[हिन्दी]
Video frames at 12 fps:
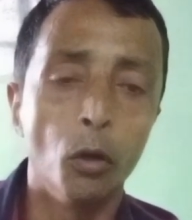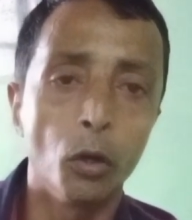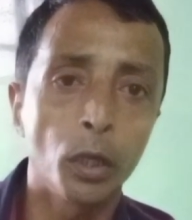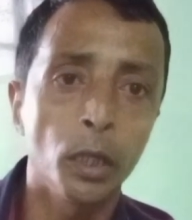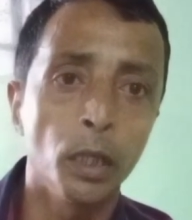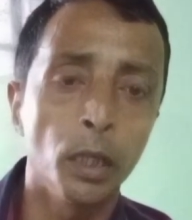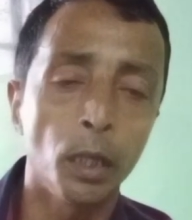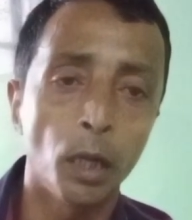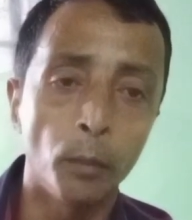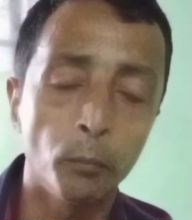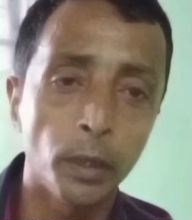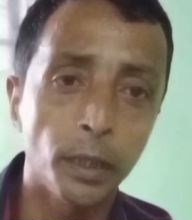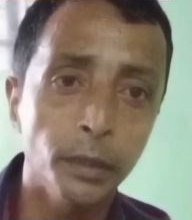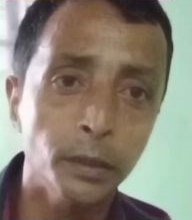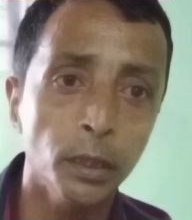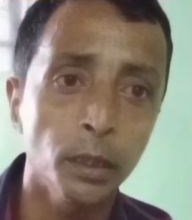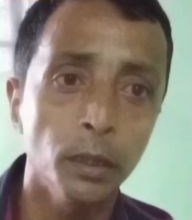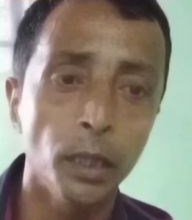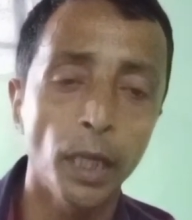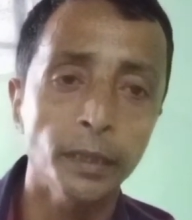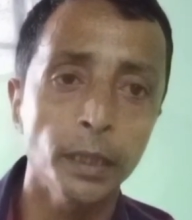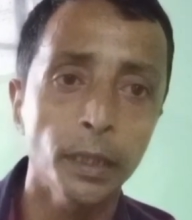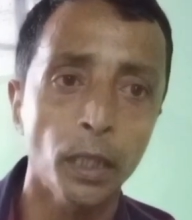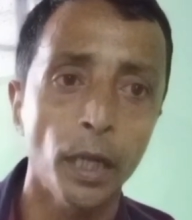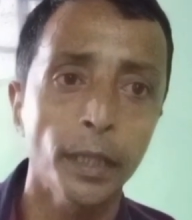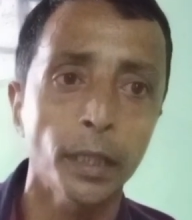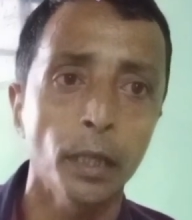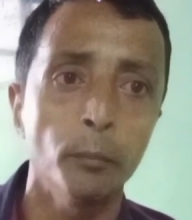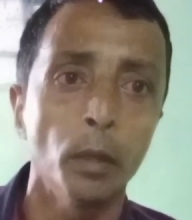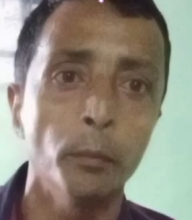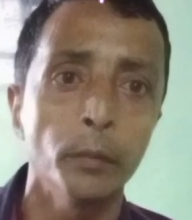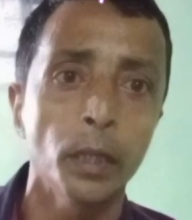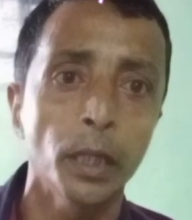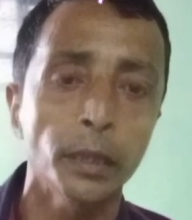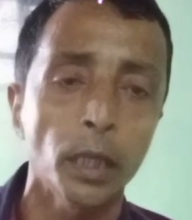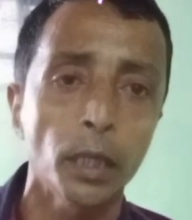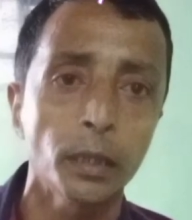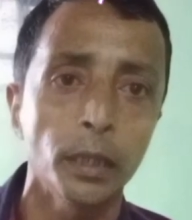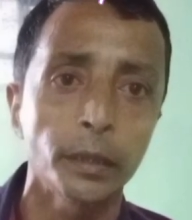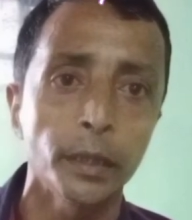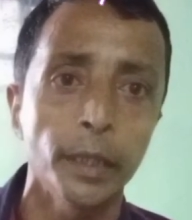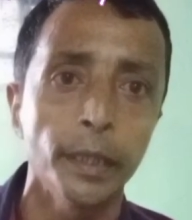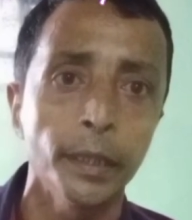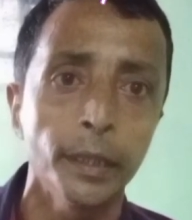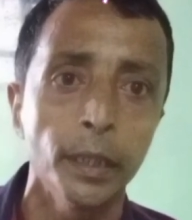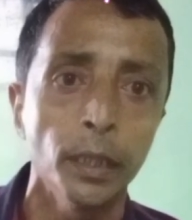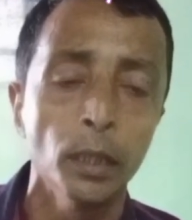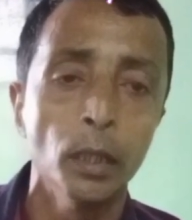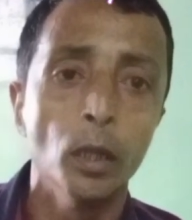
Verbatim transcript: और हम इस ऐसे कार्यक्रम हम लगातार करते रहेंगे